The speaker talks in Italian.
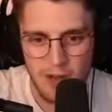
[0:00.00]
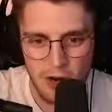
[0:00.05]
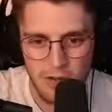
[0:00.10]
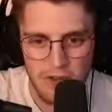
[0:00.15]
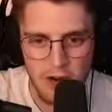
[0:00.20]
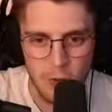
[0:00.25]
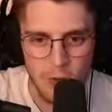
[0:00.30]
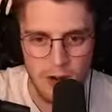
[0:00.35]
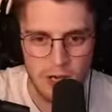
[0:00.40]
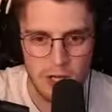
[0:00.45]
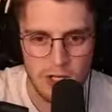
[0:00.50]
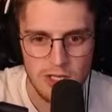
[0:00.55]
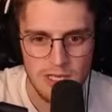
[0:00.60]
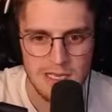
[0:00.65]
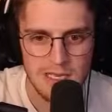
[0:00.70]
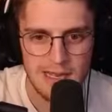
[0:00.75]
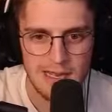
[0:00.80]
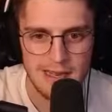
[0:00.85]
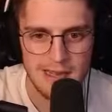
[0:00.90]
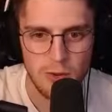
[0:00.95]
Fanno qualcosa queste
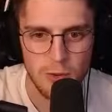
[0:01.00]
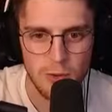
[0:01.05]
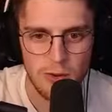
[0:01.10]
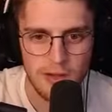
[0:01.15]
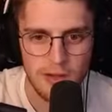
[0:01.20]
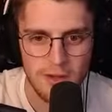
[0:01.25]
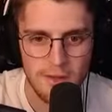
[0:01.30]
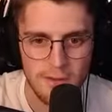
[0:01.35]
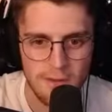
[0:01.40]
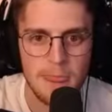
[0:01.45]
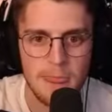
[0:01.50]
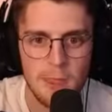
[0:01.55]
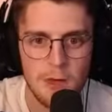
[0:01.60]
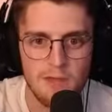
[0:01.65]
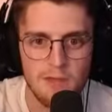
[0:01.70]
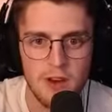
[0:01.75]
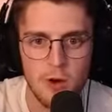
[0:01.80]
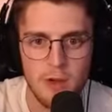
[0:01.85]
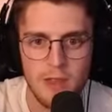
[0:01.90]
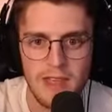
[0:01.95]
tartarughe. Non
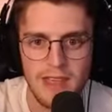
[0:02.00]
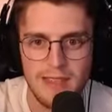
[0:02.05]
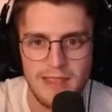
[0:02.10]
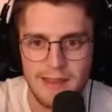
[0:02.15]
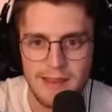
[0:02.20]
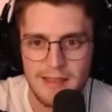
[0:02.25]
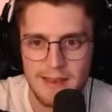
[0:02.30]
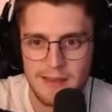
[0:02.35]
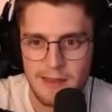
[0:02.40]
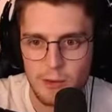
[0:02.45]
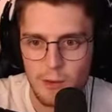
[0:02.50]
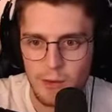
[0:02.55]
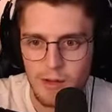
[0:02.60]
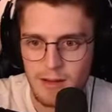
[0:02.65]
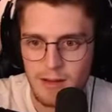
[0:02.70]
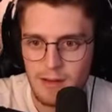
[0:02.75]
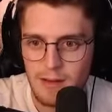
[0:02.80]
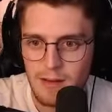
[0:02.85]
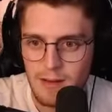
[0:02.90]
fanno niente le tartarughe.